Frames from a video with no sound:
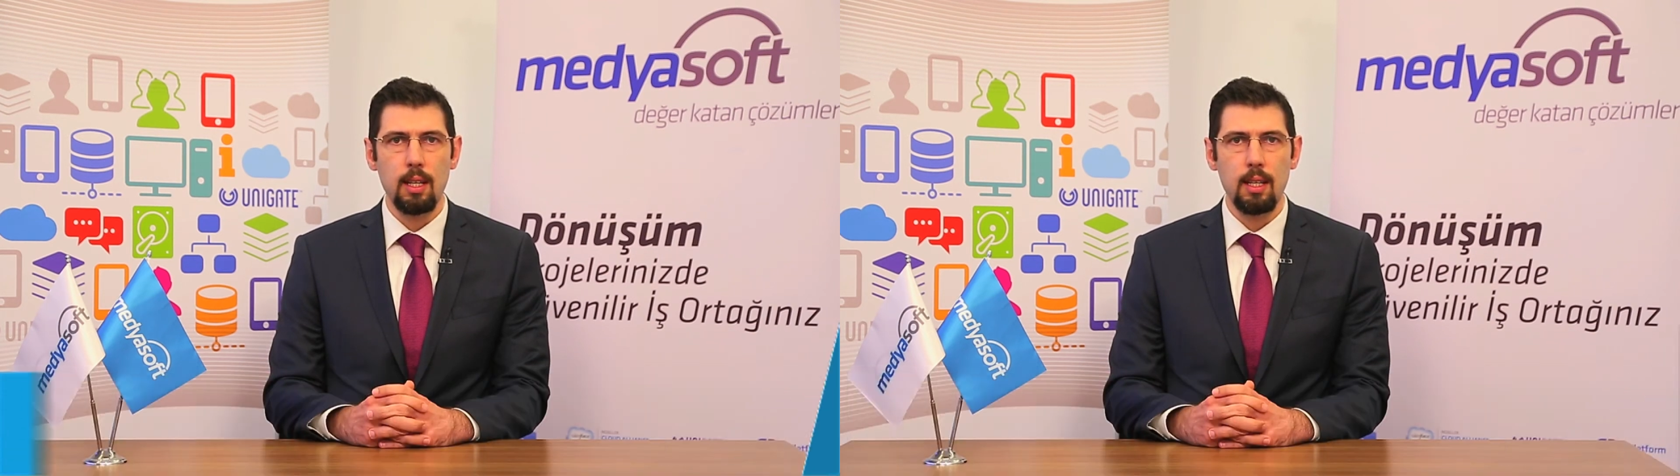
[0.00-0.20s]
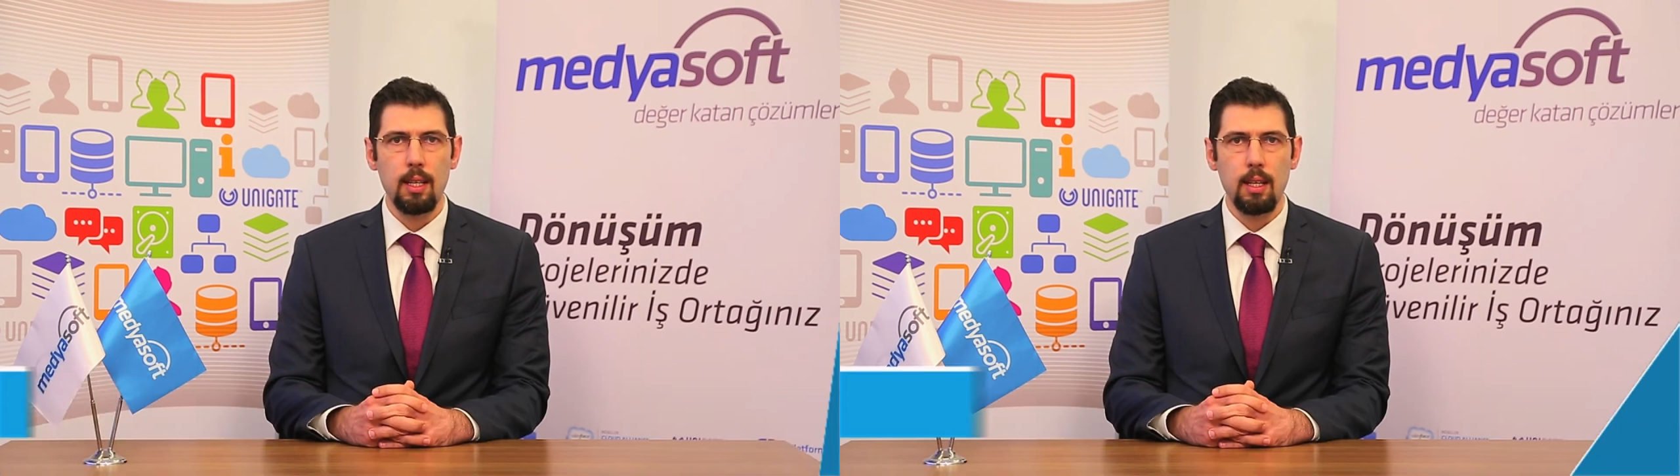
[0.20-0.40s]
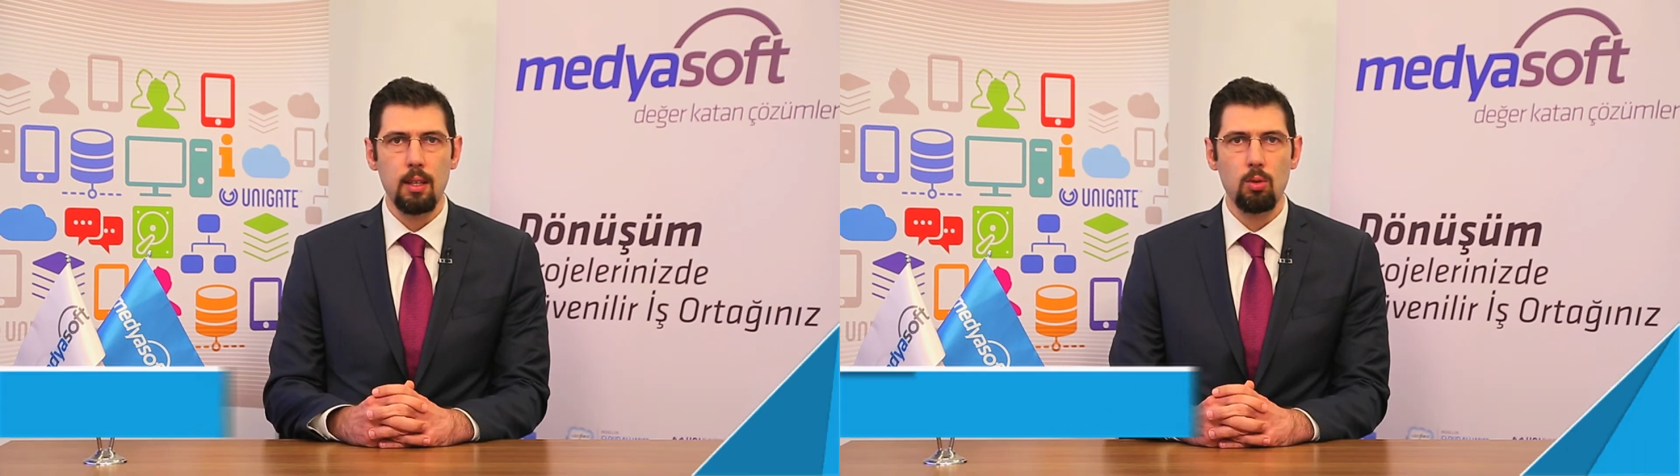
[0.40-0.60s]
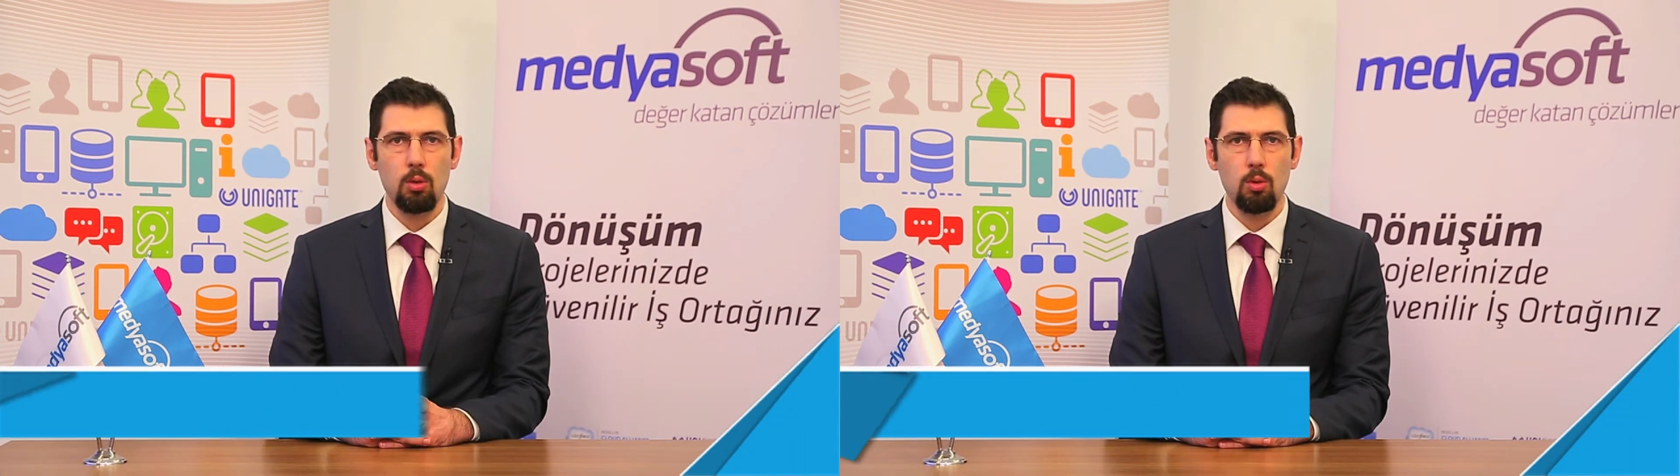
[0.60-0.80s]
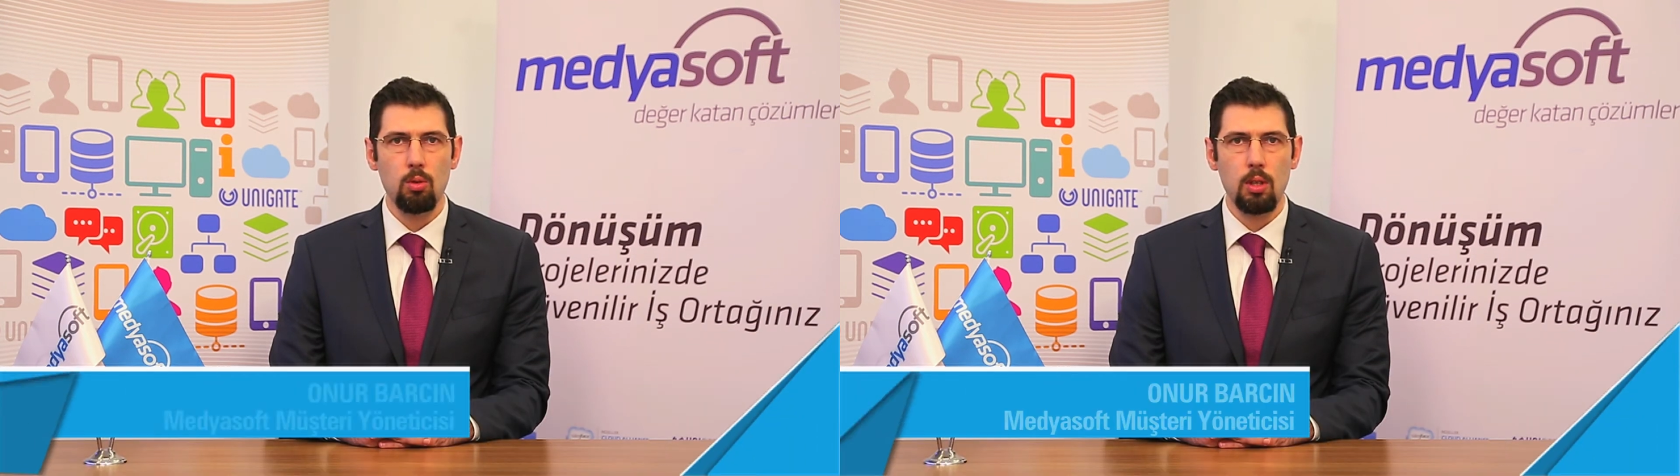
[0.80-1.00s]
ile
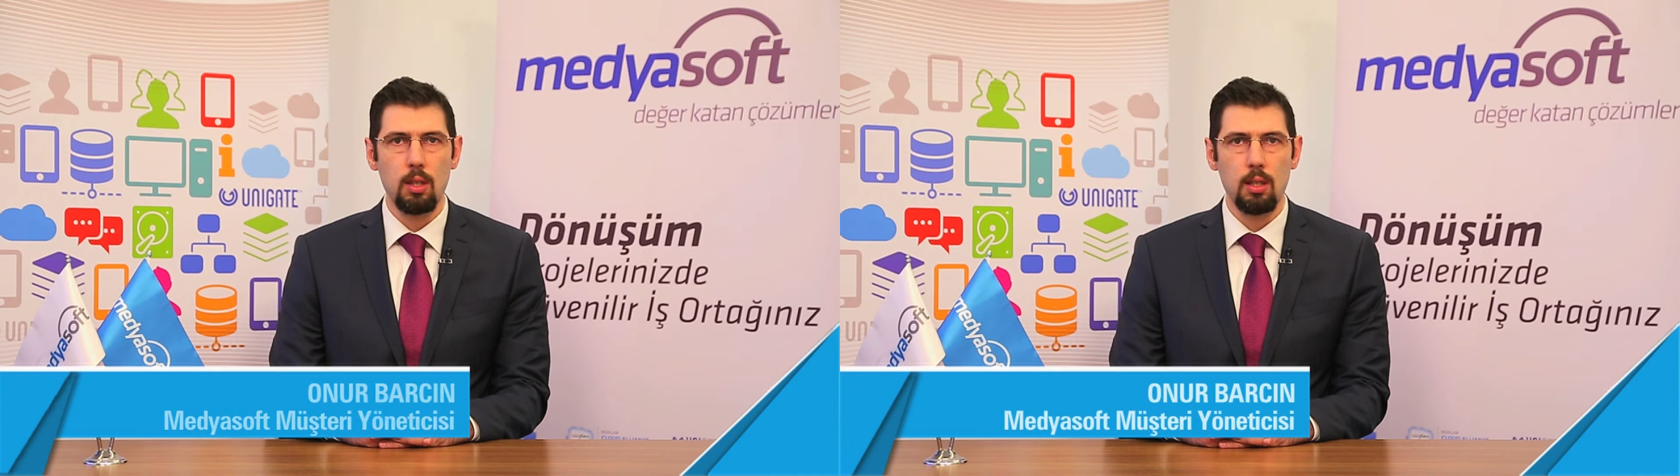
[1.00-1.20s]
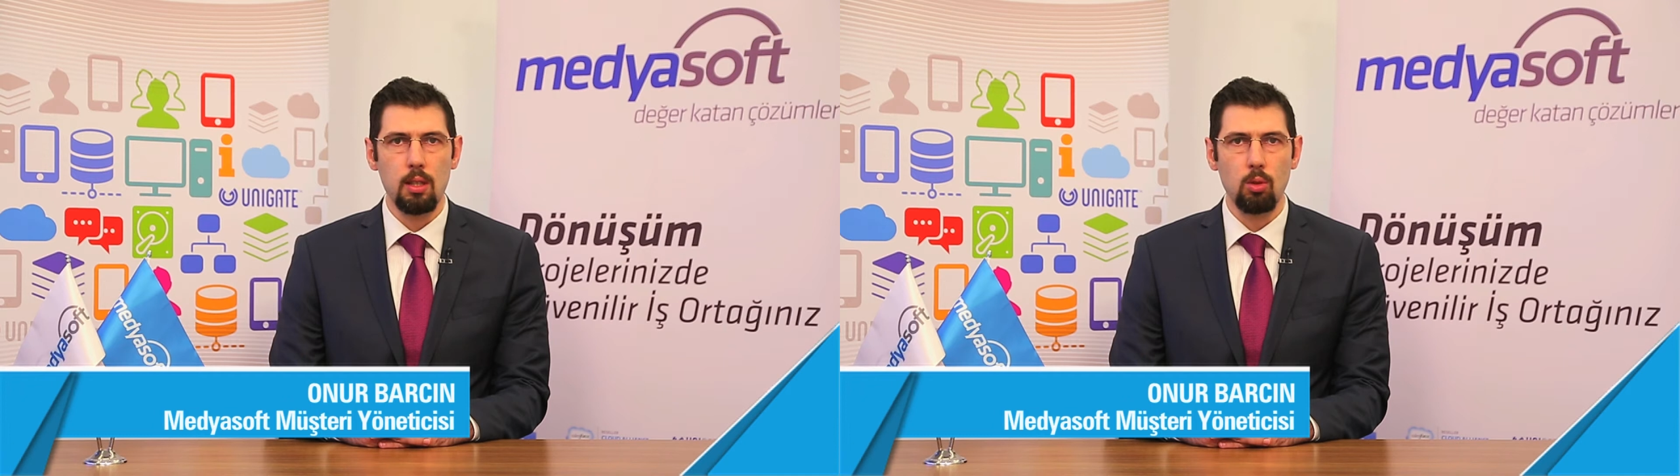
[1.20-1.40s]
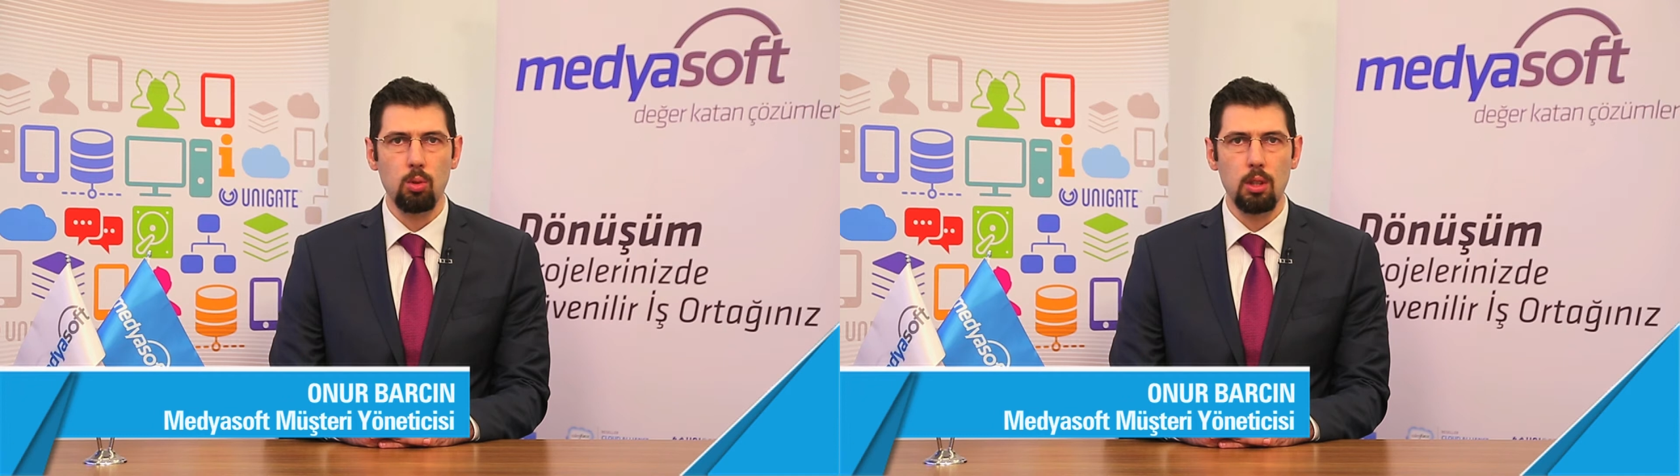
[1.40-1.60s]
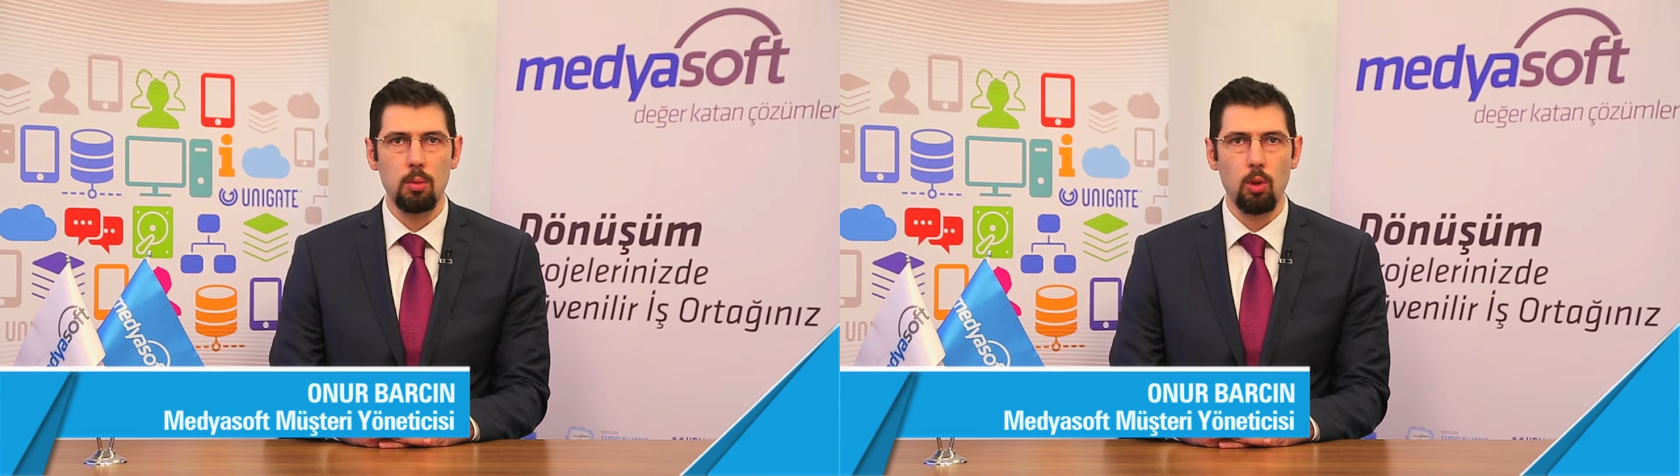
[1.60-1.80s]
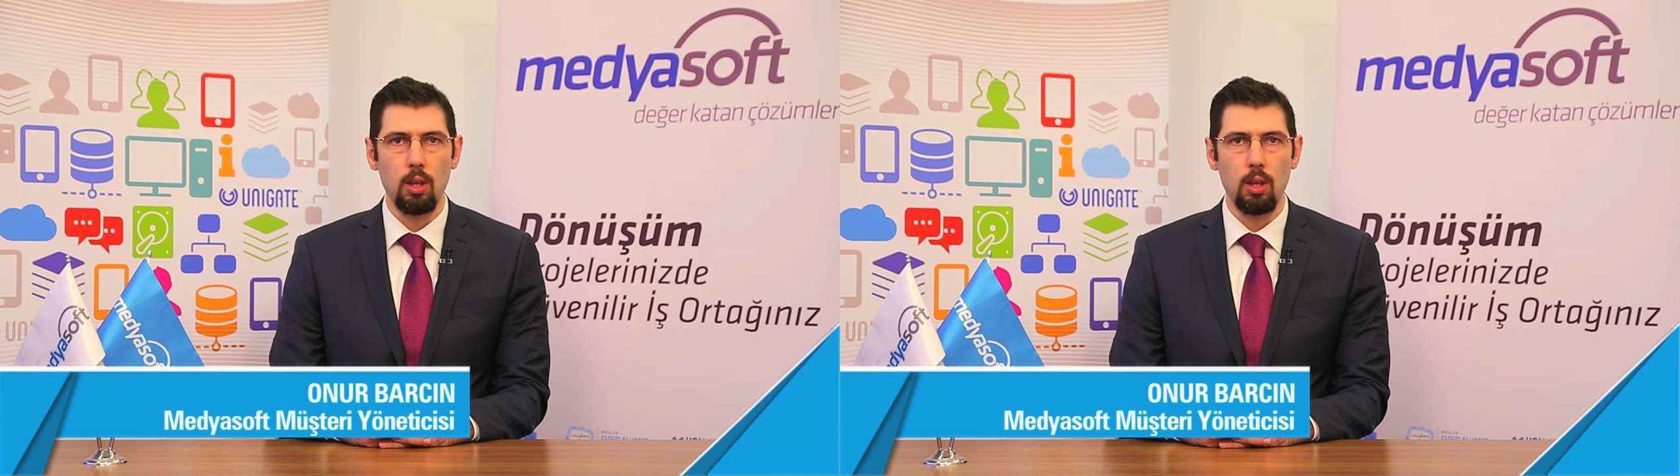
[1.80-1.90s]
%100 arasında kullanım